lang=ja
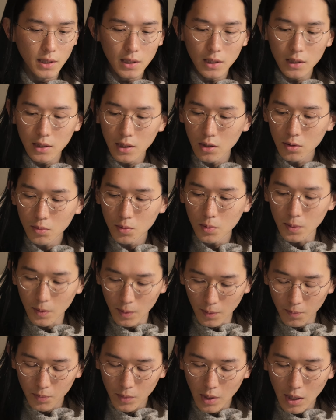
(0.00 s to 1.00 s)
気に入ってる部
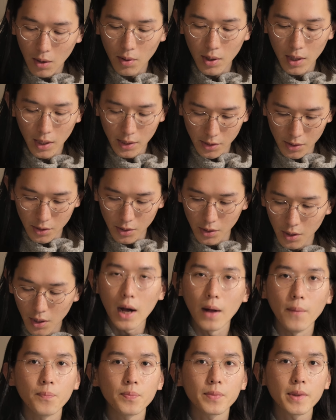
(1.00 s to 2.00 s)
分変わらず
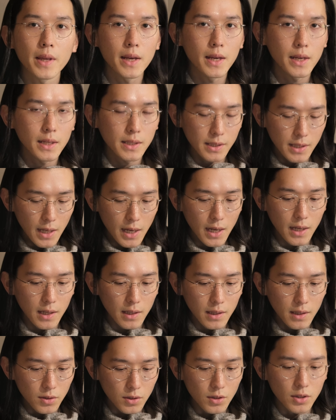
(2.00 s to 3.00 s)
安定した
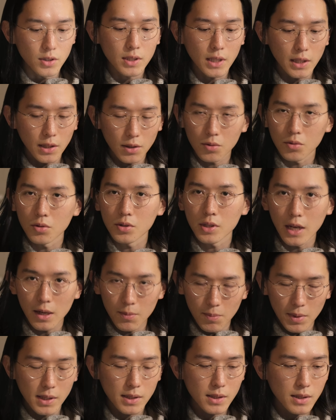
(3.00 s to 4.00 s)
靴下でござ
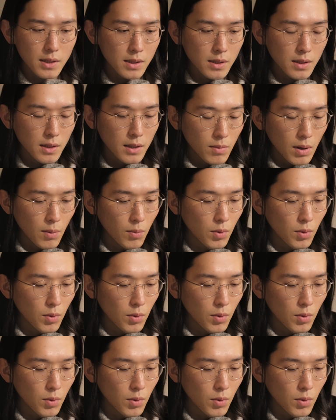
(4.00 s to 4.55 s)
いますまあ、